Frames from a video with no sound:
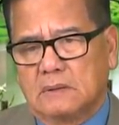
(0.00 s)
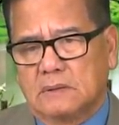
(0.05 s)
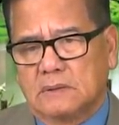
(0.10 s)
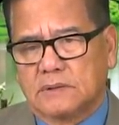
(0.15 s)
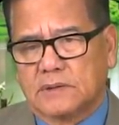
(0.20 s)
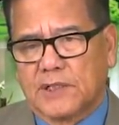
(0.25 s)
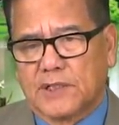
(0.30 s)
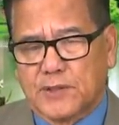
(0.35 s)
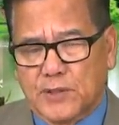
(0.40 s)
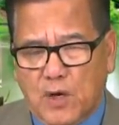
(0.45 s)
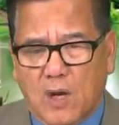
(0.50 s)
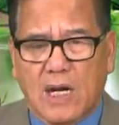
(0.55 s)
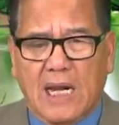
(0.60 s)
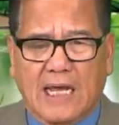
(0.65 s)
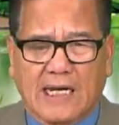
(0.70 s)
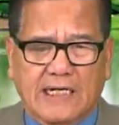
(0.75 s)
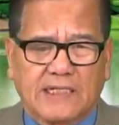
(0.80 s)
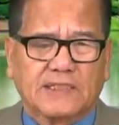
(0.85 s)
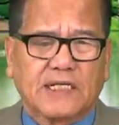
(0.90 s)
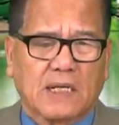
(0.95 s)
Cho nên đó là
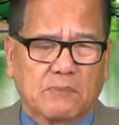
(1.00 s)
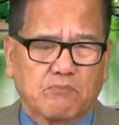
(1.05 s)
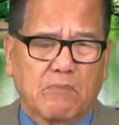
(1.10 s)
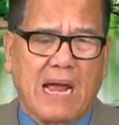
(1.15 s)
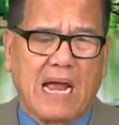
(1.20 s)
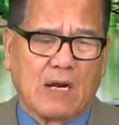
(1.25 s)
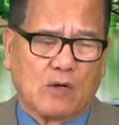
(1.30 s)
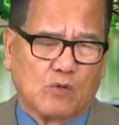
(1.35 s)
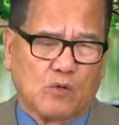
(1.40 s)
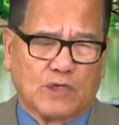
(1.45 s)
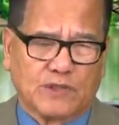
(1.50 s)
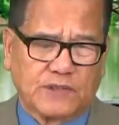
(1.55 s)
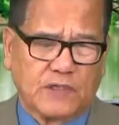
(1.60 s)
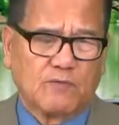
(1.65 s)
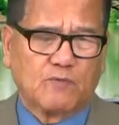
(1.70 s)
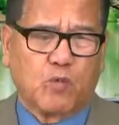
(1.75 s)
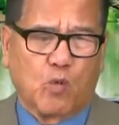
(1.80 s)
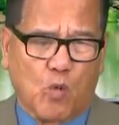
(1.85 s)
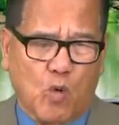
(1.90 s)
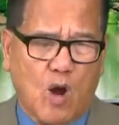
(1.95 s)
cái thất bại của chính
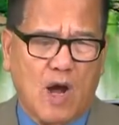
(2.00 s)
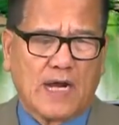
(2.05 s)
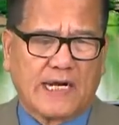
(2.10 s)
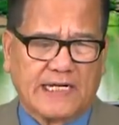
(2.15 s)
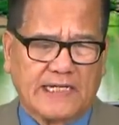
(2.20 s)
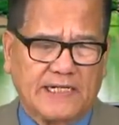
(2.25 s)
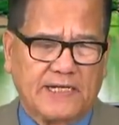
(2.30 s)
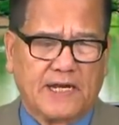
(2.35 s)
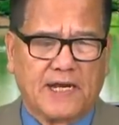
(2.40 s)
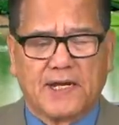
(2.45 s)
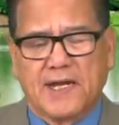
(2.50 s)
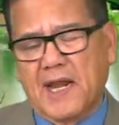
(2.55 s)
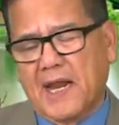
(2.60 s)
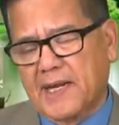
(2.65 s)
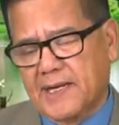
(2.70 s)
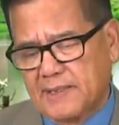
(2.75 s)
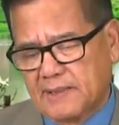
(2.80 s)
phủ Hoa Kỳ hiện nay.